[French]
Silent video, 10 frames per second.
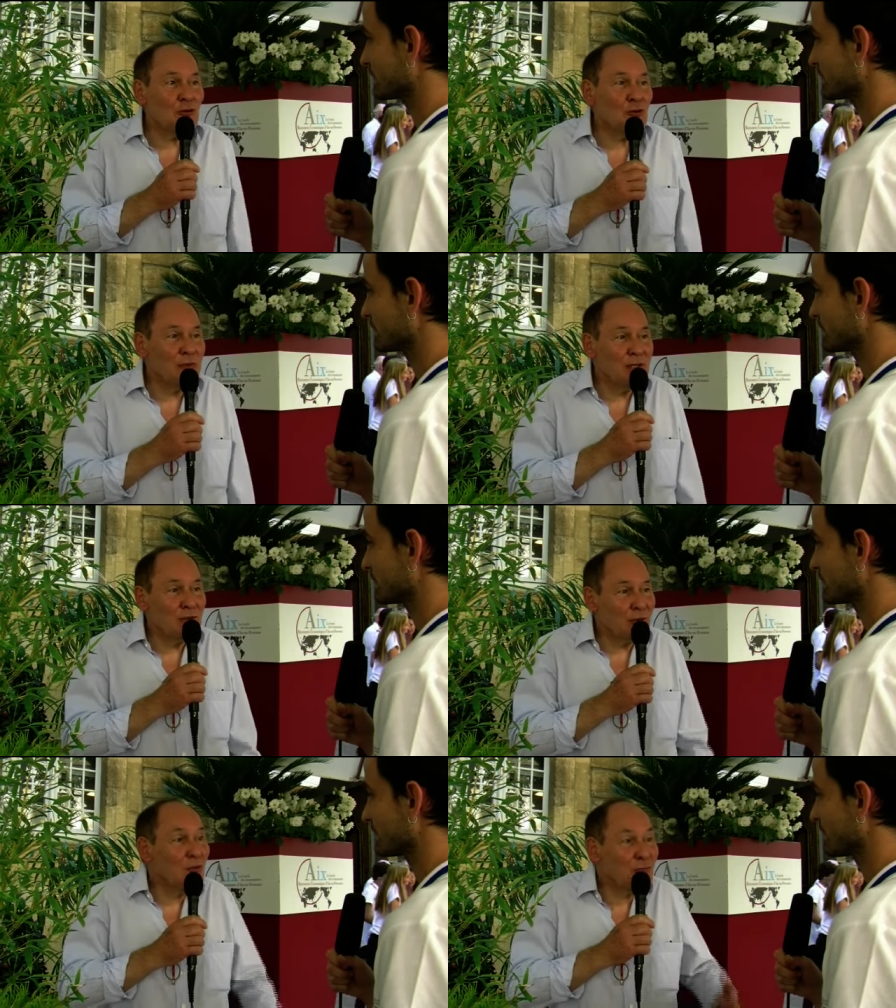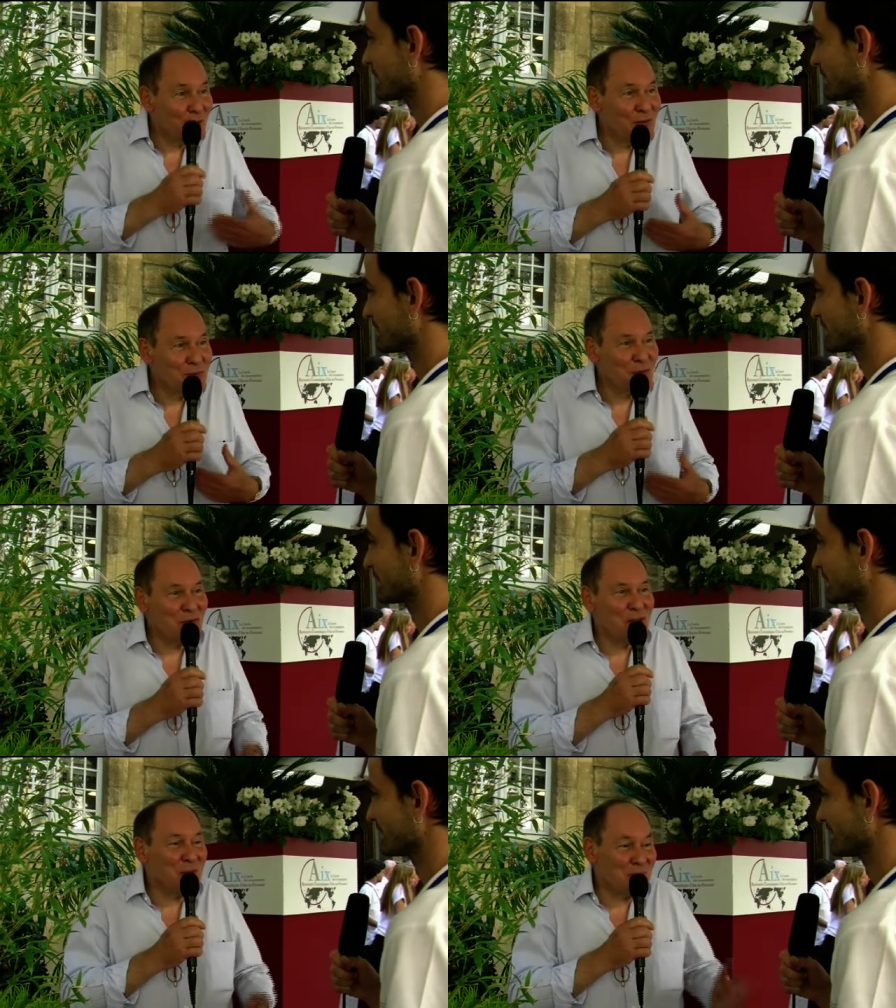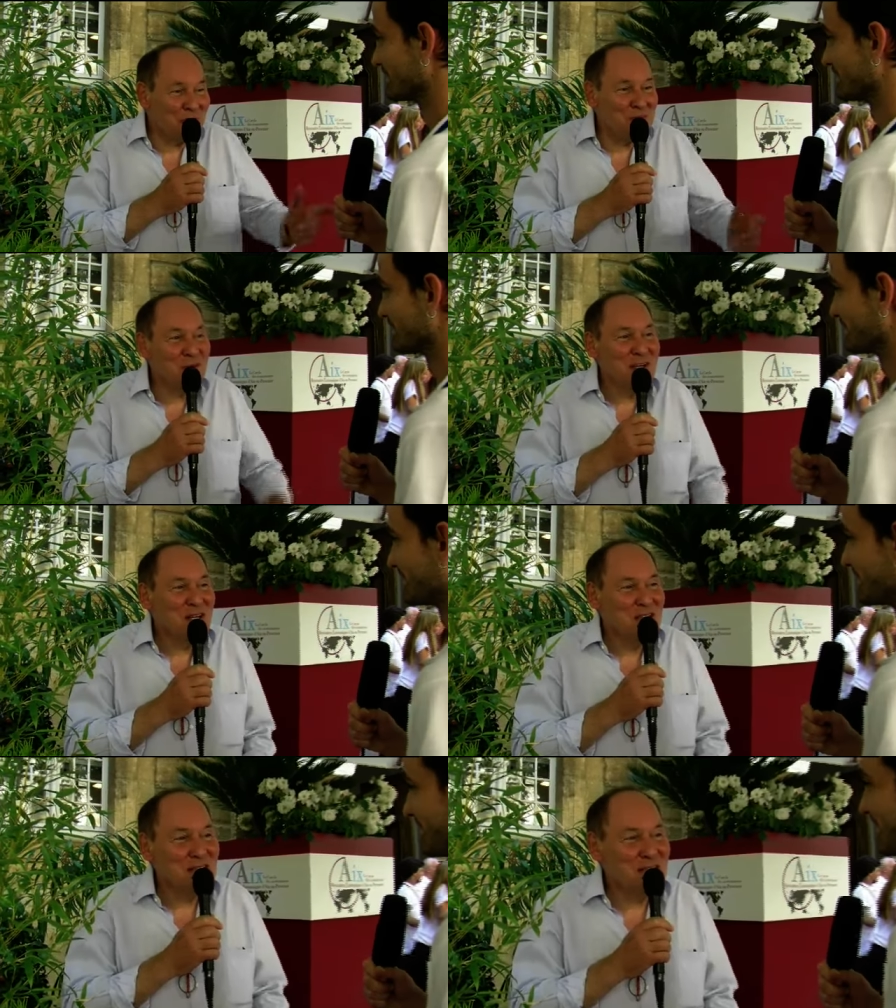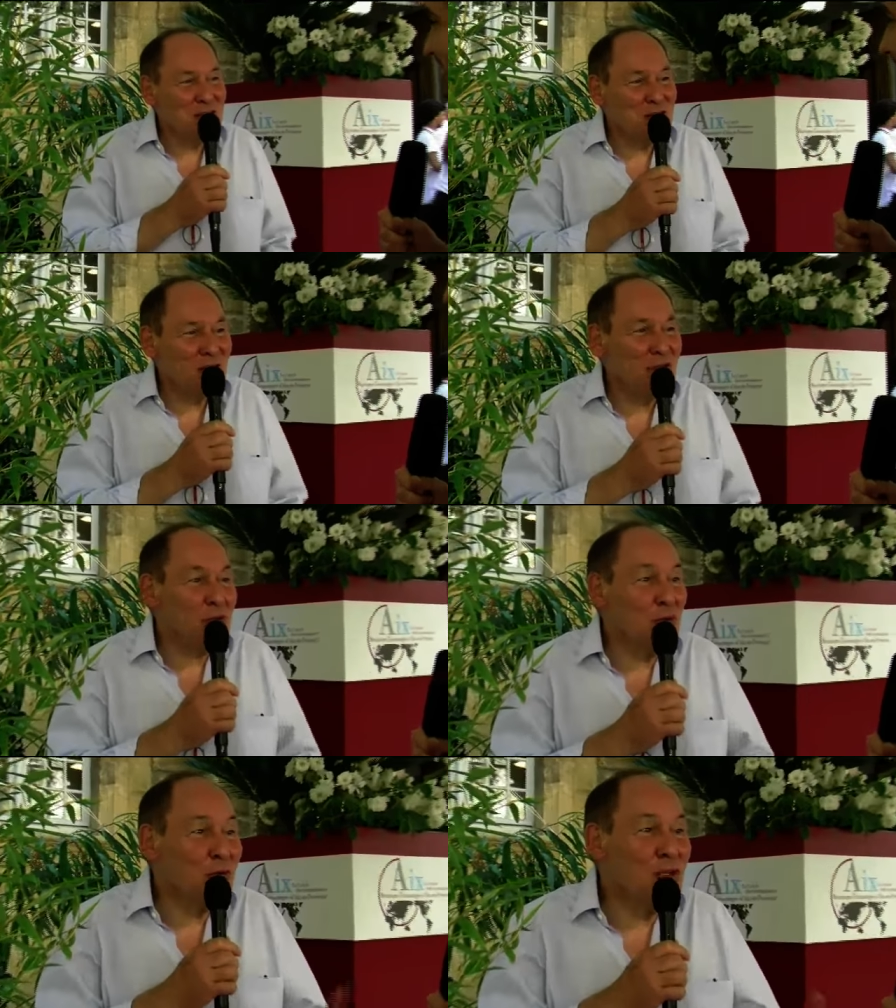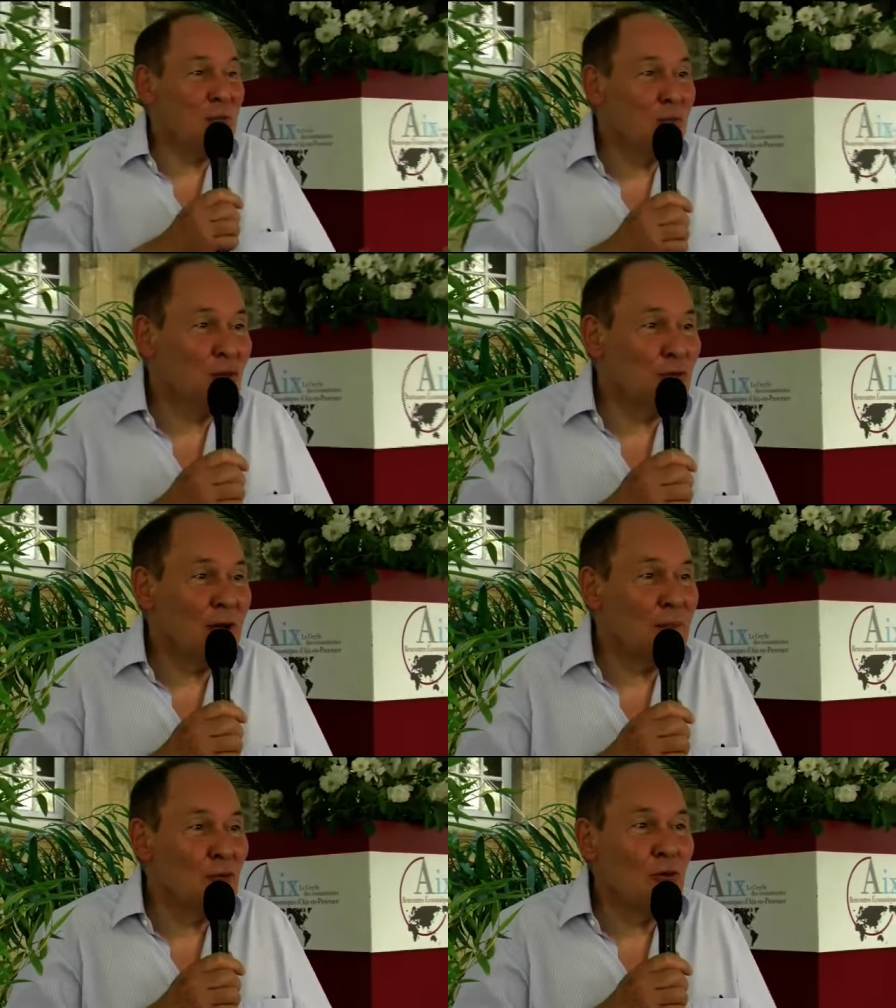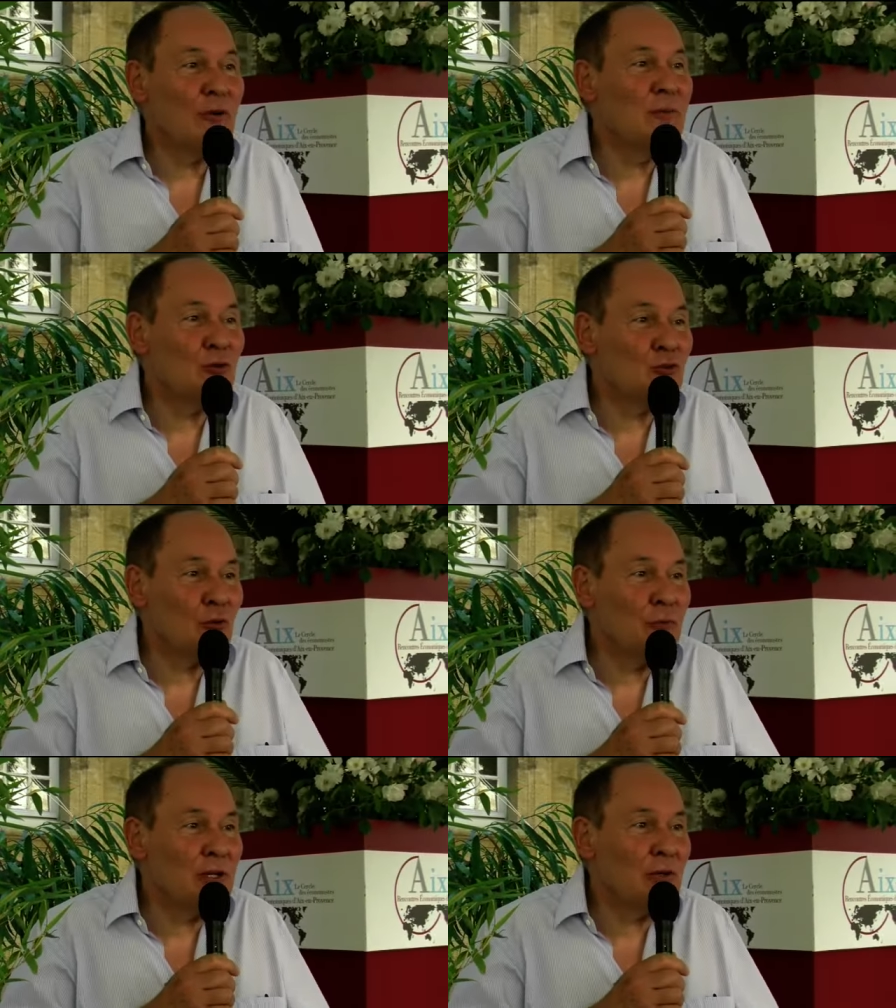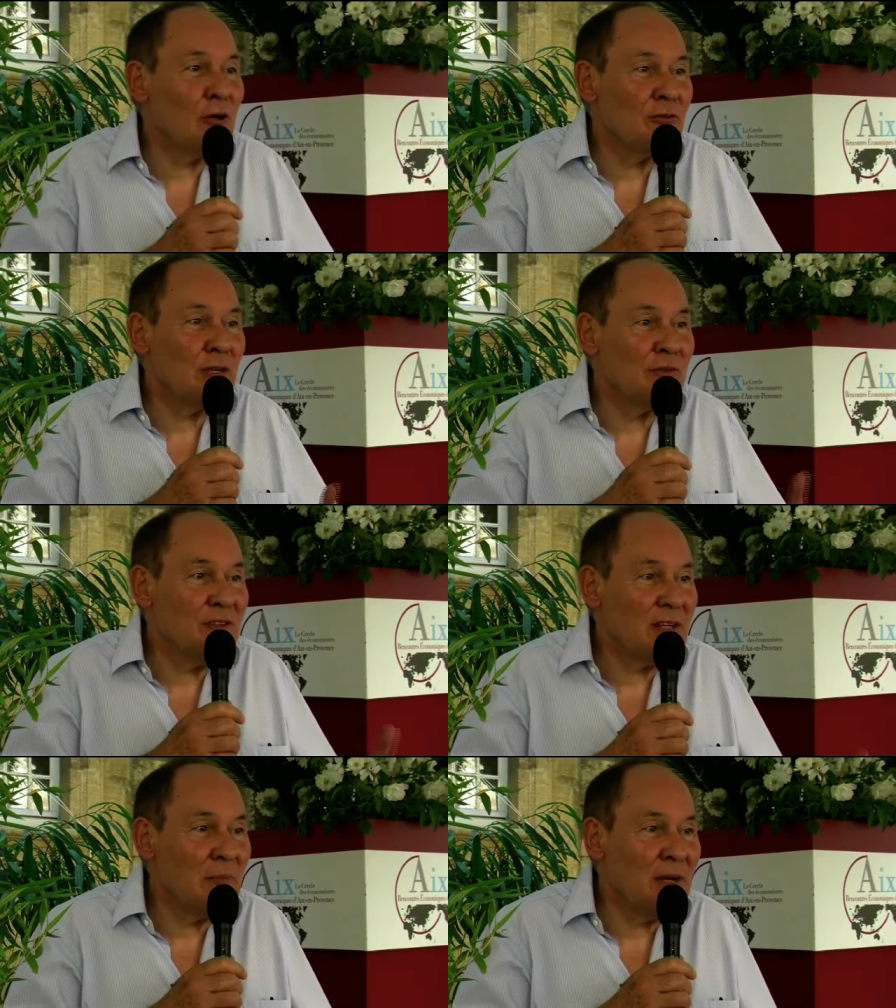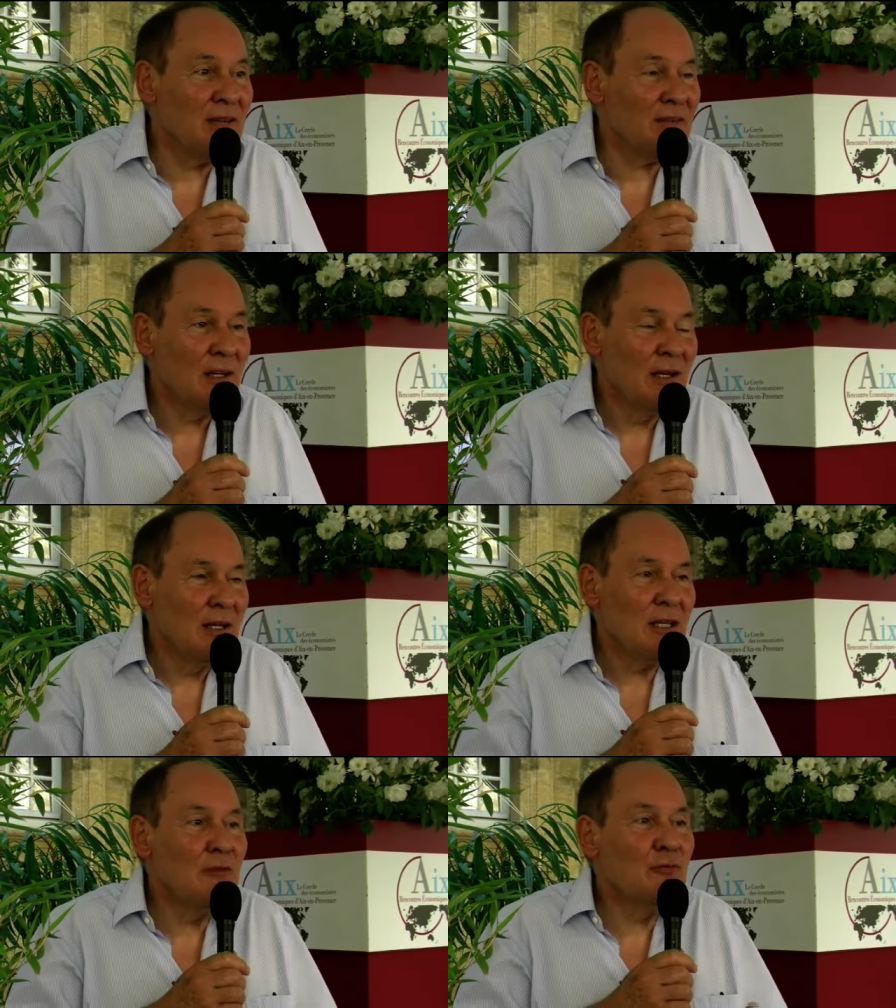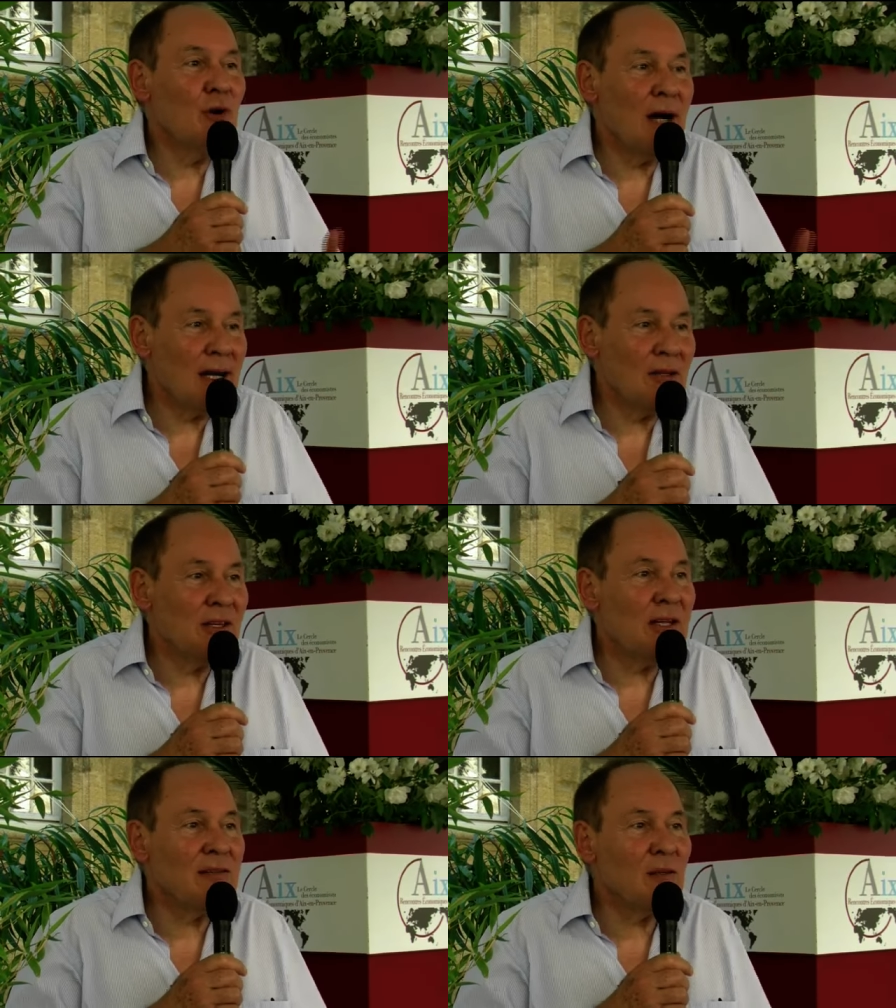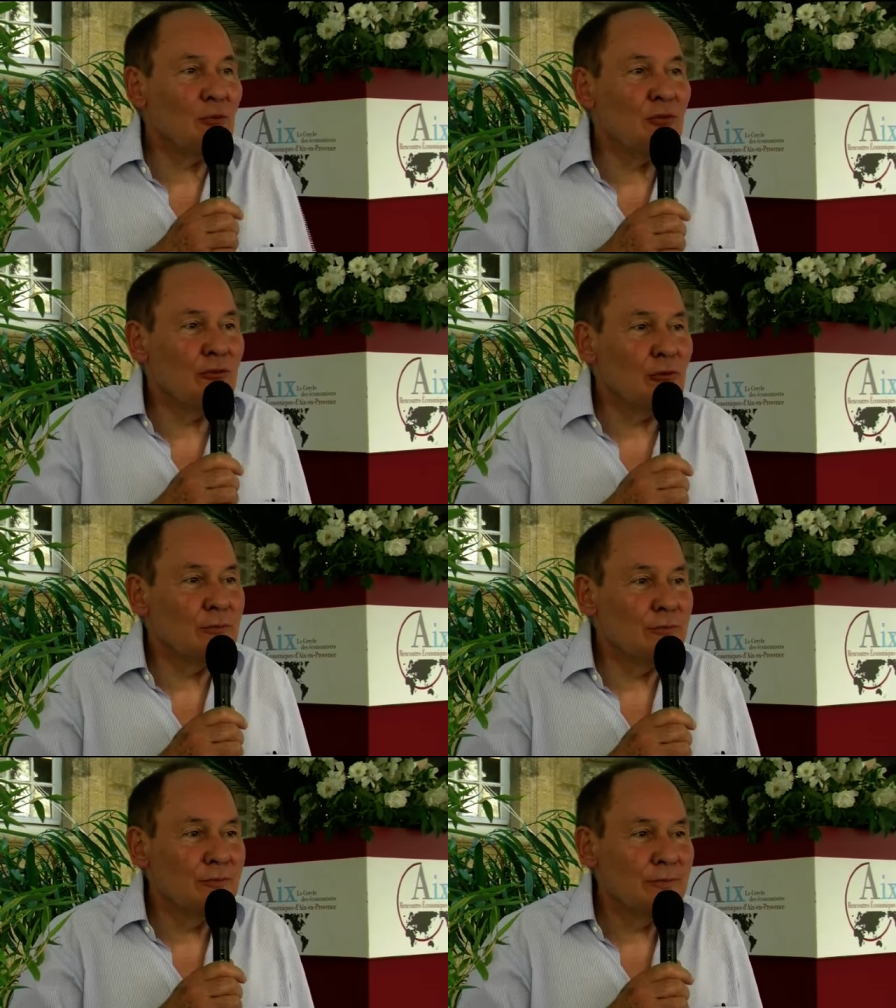d'économie, quand en ce qui me concerne, pas vous. J'étais jeune, dire que trop d'impôts tue l'impôt, on voit bien aujourd'hui que les recettes fiscales baissent. Il faut arrêter avec les impositions.